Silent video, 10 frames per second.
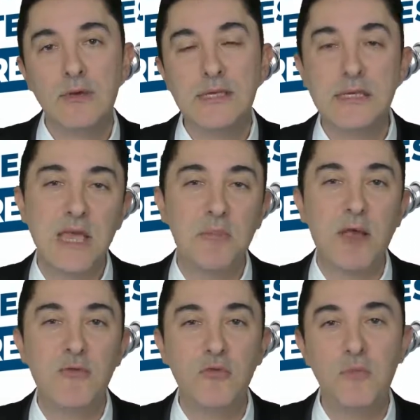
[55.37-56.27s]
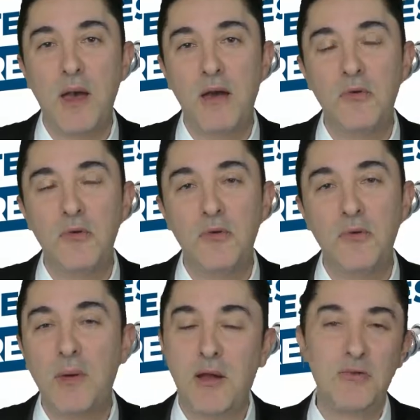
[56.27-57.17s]
c'est ce qui est prévu par
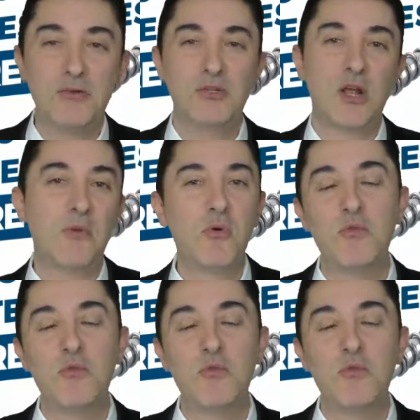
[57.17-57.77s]
le, par le charmant